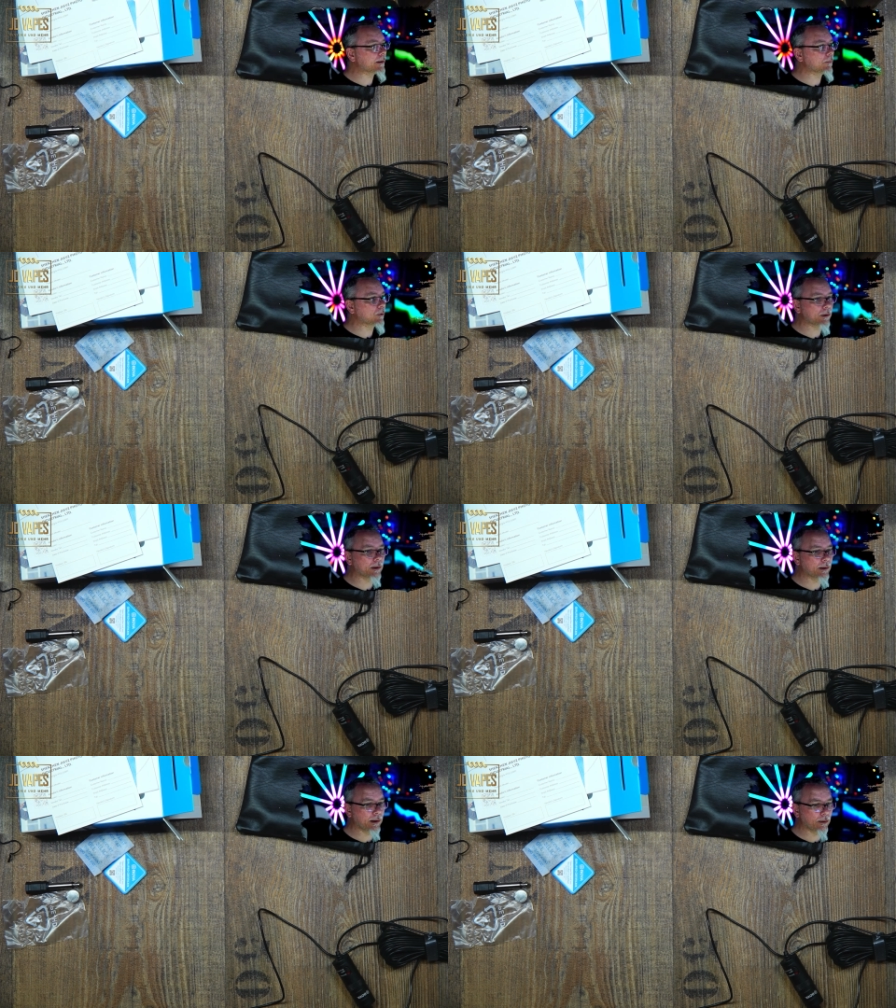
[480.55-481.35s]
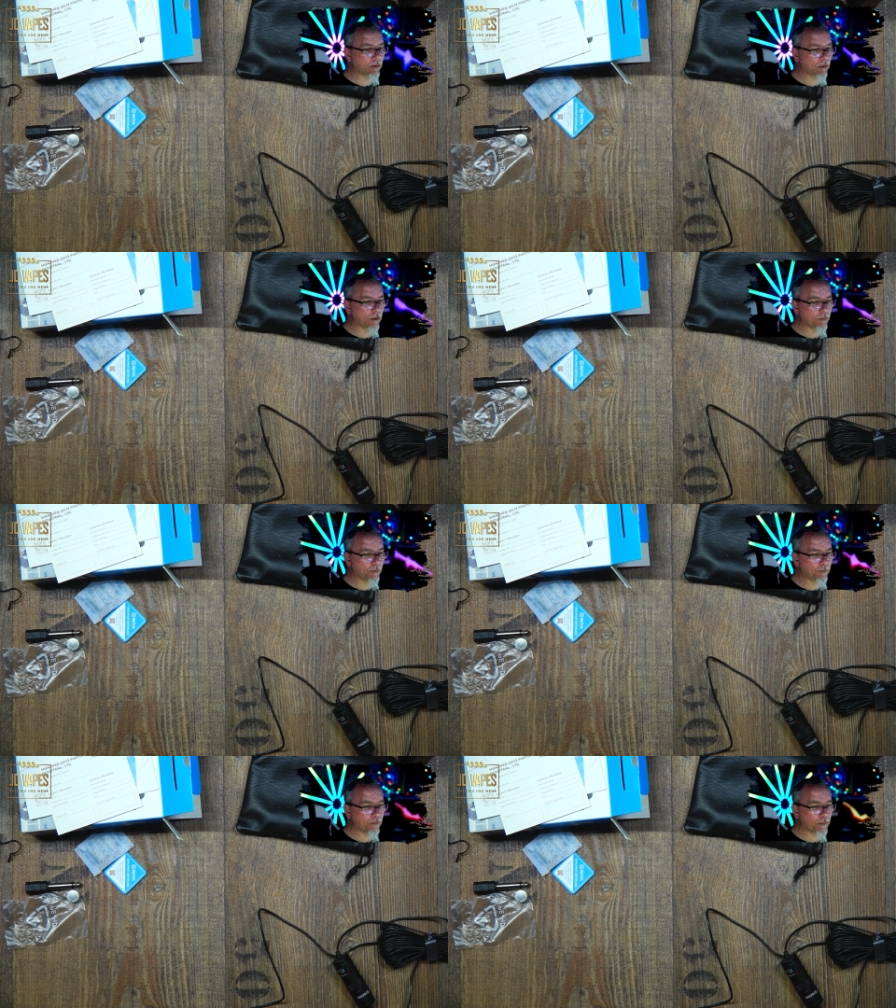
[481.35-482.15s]
Das heißt, ihr muss jetzt hier
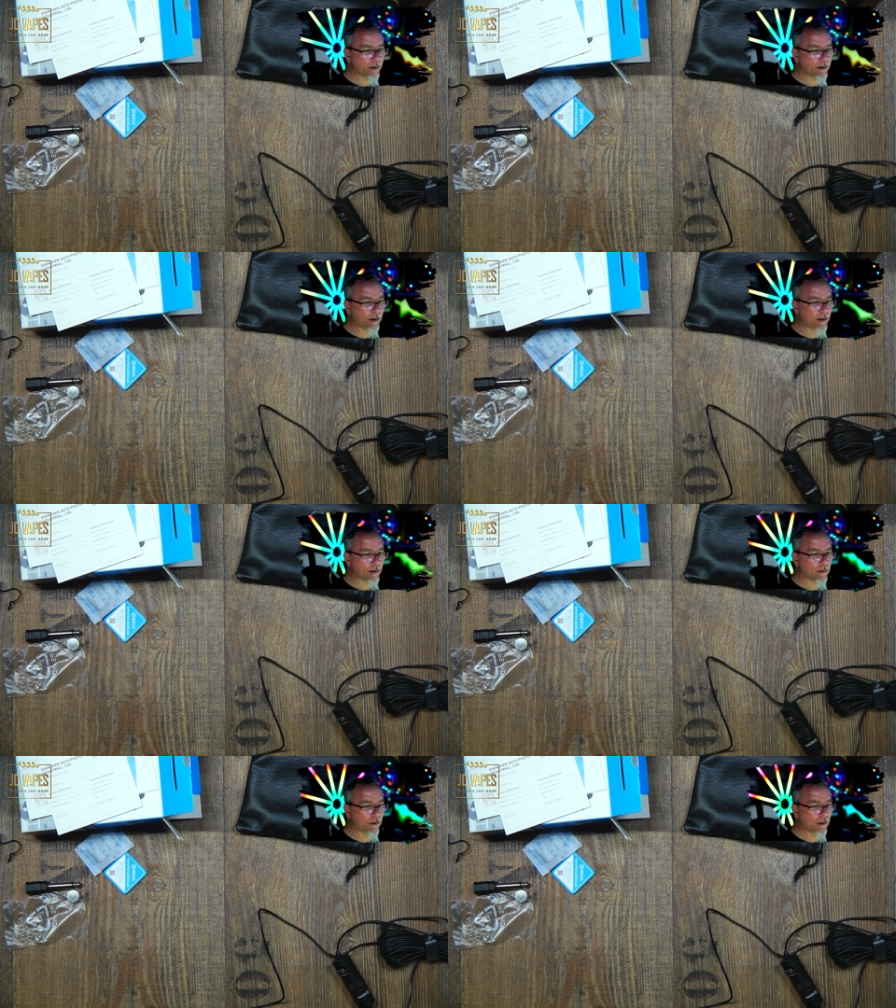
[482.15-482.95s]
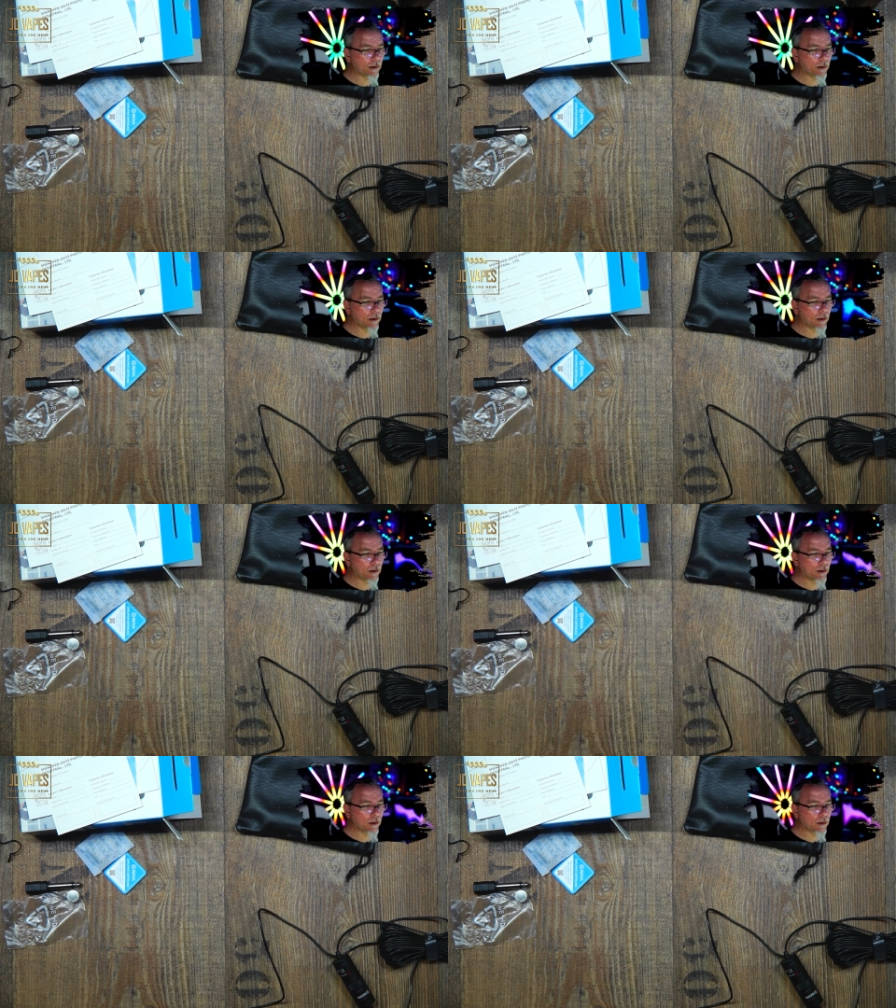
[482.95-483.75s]
noch ein bisschen
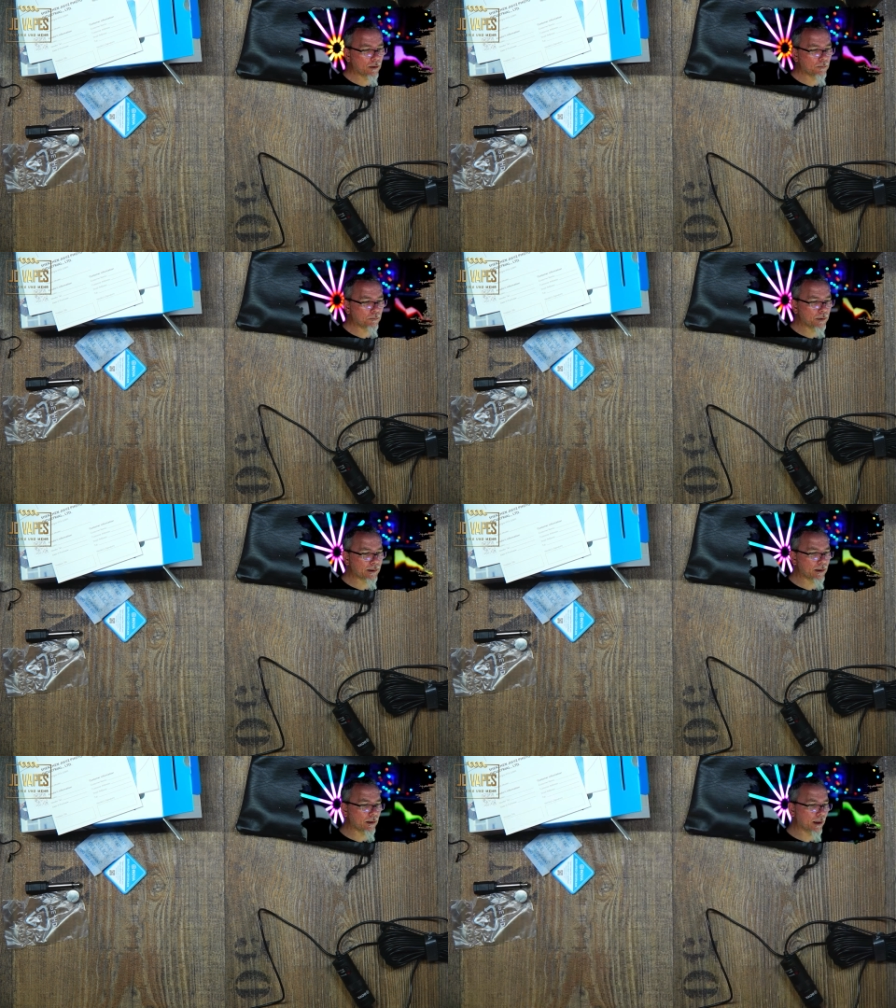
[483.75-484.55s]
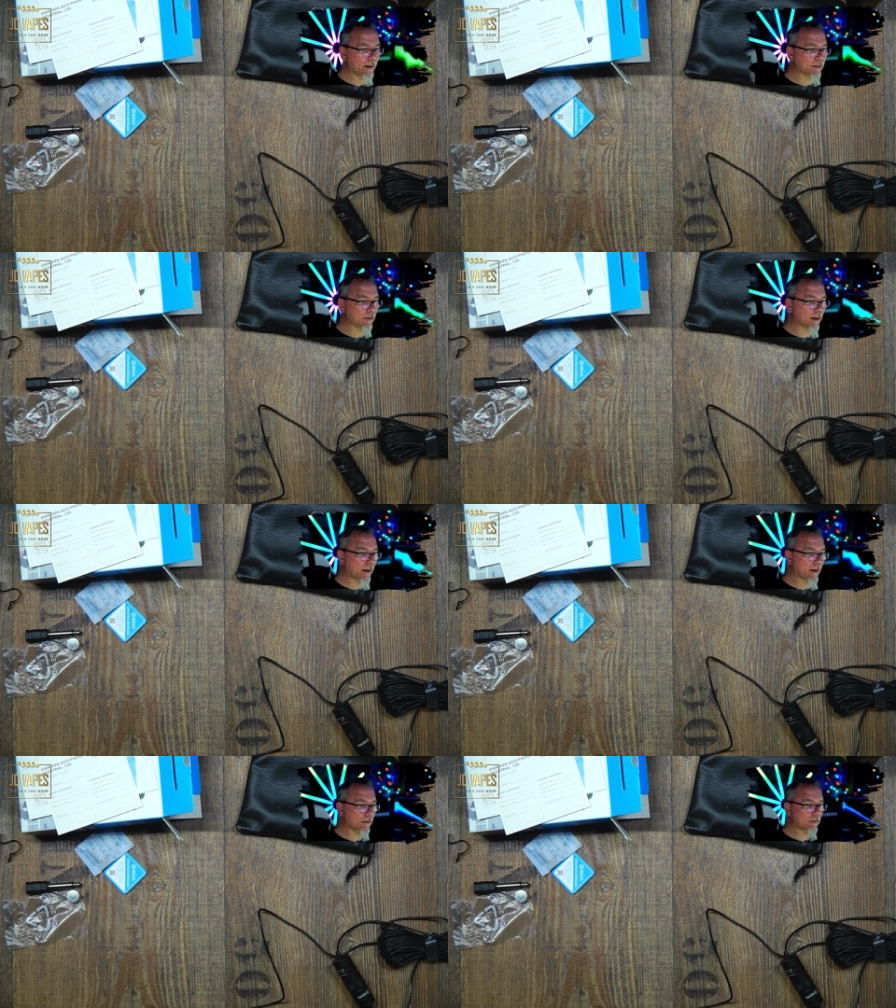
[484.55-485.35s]
bisschen
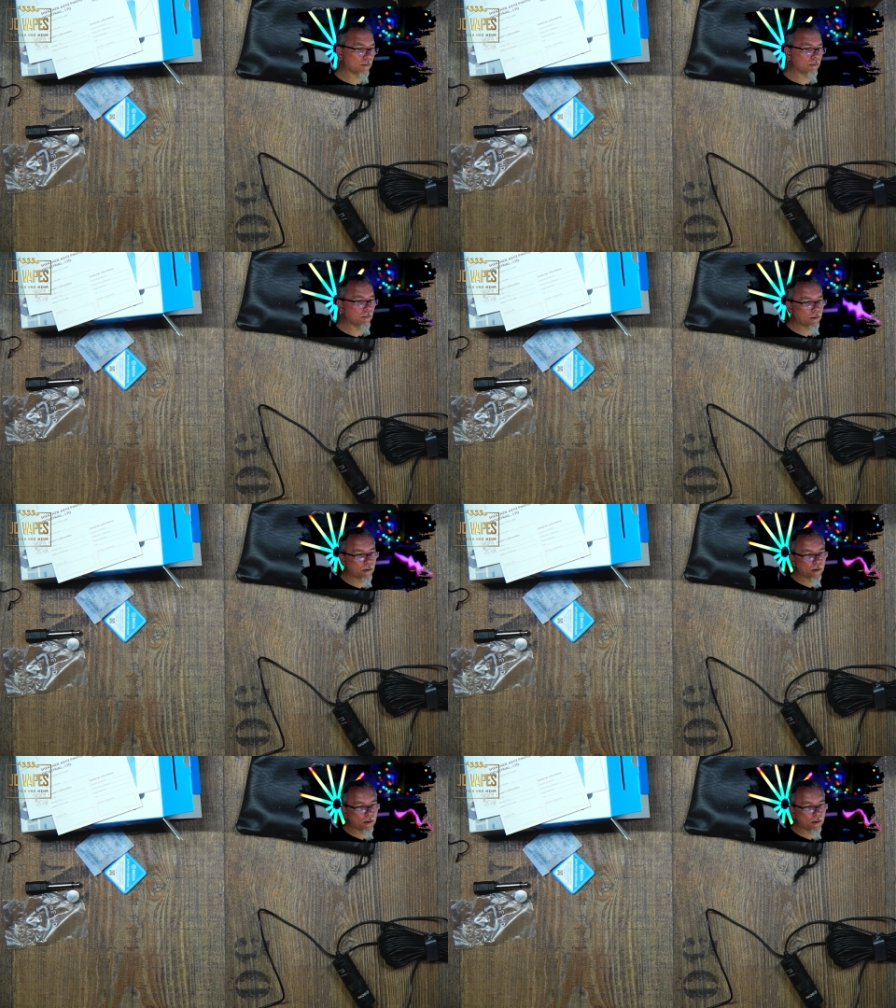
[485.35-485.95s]
Laserplayer.